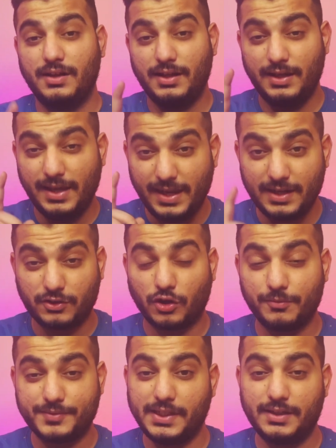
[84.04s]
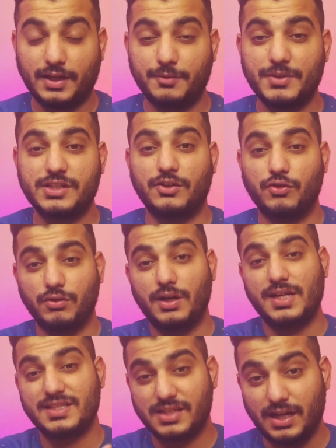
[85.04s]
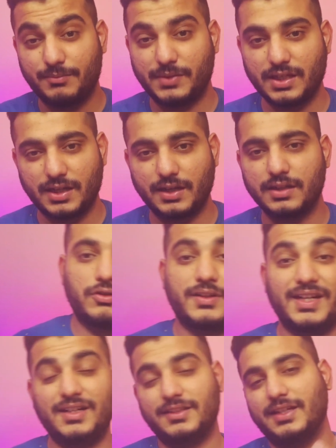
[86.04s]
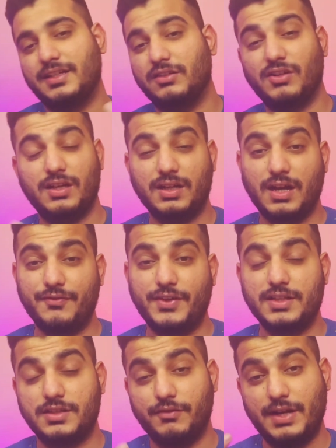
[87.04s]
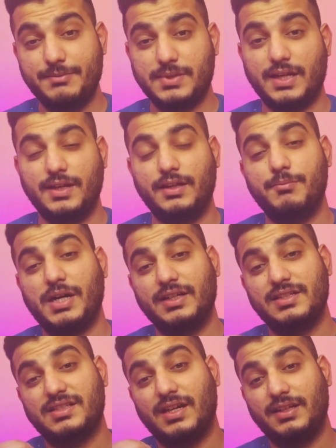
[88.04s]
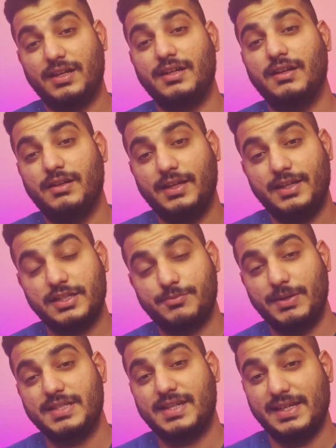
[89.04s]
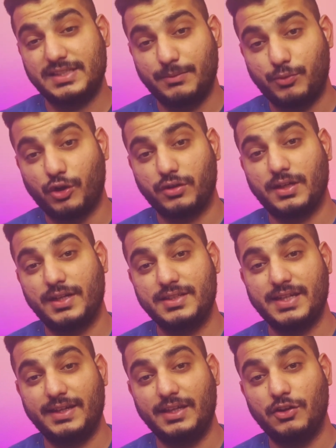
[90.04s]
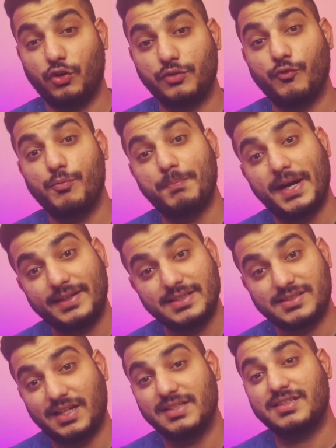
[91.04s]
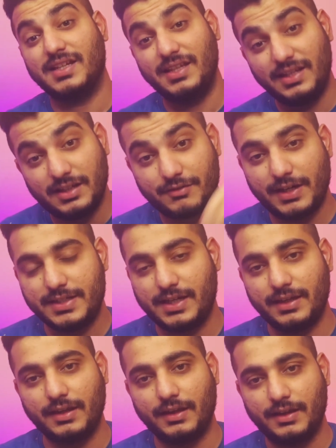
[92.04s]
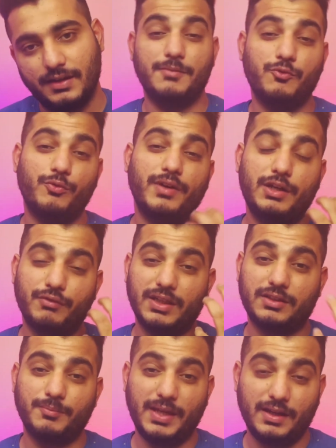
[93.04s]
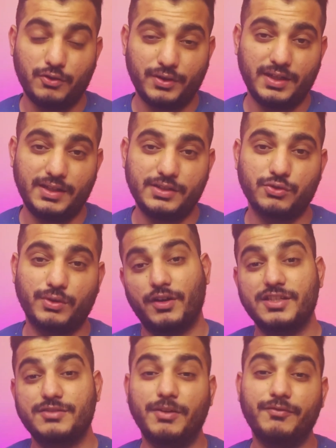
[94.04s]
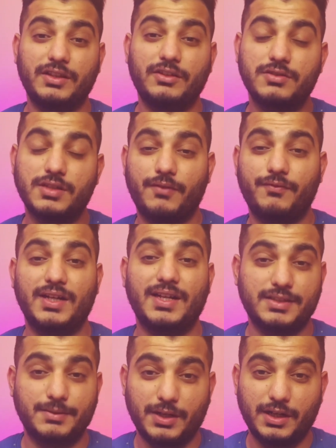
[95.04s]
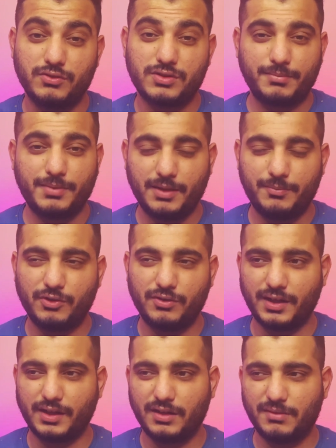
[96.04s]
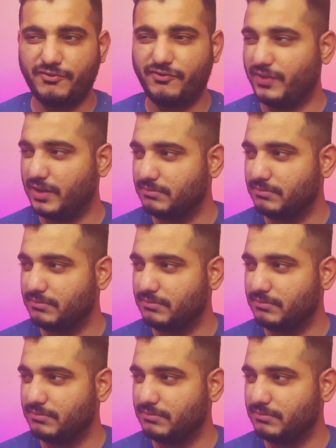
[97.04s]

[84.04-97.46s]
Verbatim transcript: एक टॉप सीक्रेट मिशन को अंजाम देना है अगर देखे तो यार काफ़ी अच्छे वाइब्स आ रहे हैं कि पाकिस्तान की एयर स्पेस कैसे ब्लॉक करी जाएगी और वो पाकिस्तान से ही करवाई जाएगी मूवी ट्वेल्थ मई को रिलीज होगी हमें विद्युत जामवाल एज अ प्रोड्यूसर भी डेब्यू करेंगे हम हाँ,